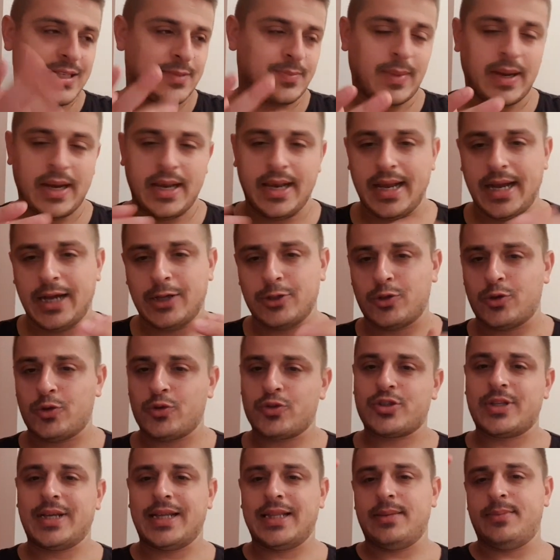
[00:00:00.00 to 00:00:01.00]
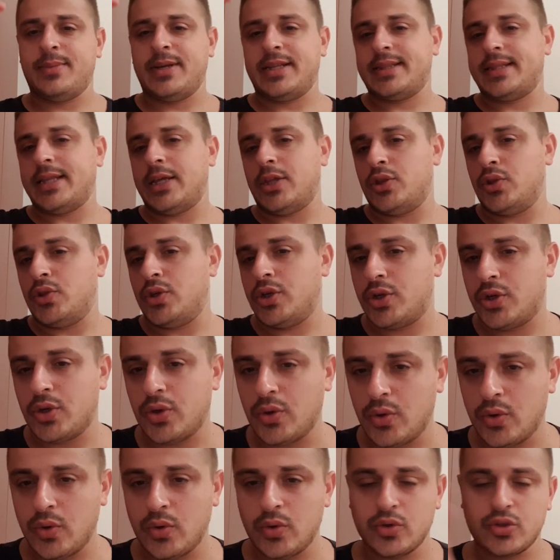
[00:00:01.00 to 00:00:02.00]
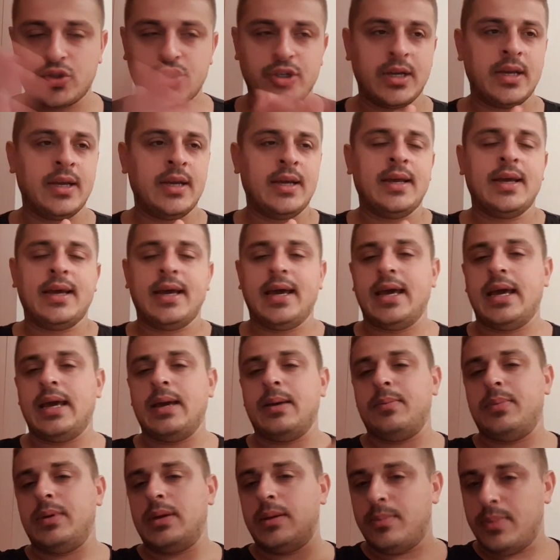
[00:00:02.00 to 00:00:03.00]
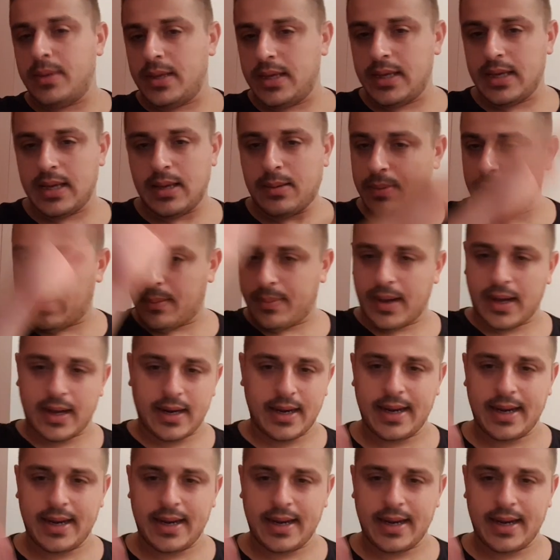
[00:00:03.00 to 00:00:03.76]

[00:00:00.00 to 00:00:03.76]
sbagliato lo state mettendo in croce, eh pipì e papà.